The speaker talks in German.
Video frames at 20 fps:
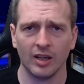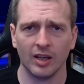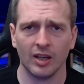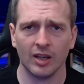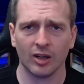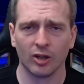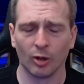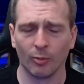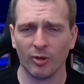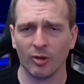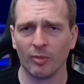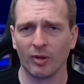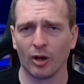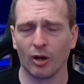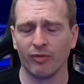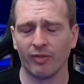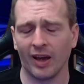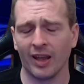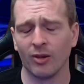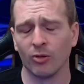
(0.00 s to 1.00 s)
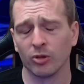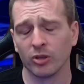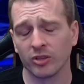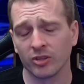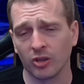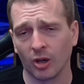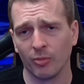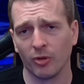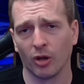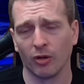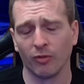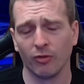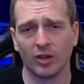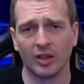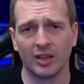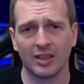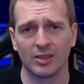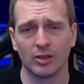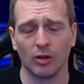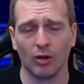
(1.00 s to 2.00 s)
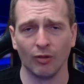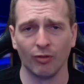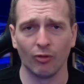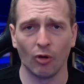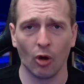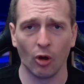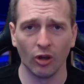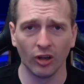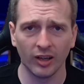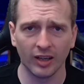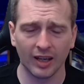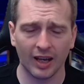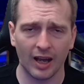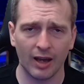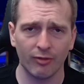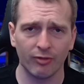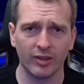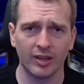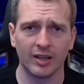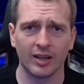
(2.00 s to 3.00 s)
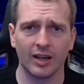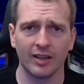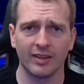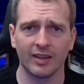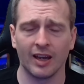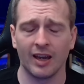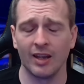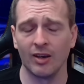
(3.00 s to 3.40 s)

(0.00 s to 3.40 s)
Kommt immer darauf an und es kommt auch wirklich auf eure Grafikkarte an,